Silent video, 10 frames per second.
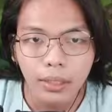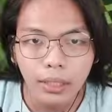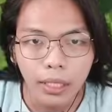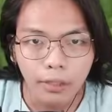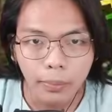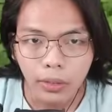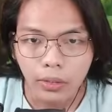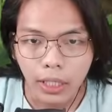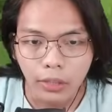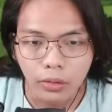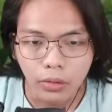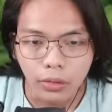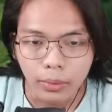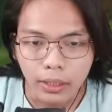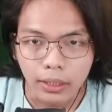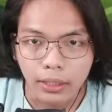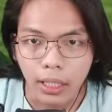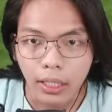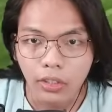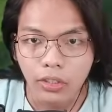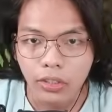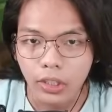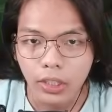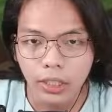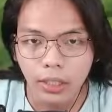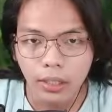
Eh, aku perlu kayu dulu bentar sih.